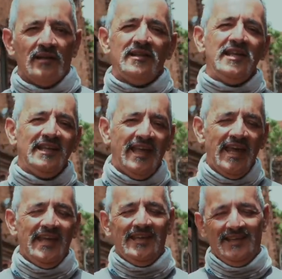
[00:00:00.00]

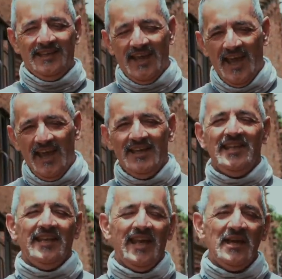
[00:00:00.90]
Ninguém quer e
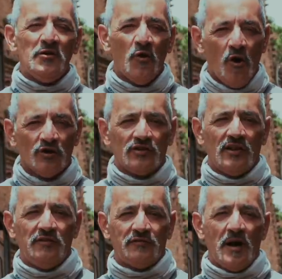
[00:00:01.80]
ninguém gosta
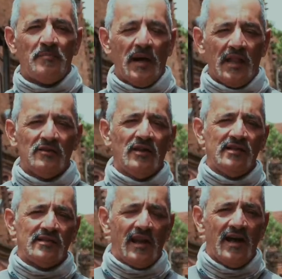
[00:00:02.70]
de ficar parado na
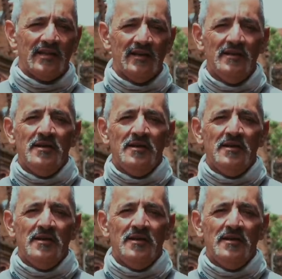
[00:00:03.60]
estrada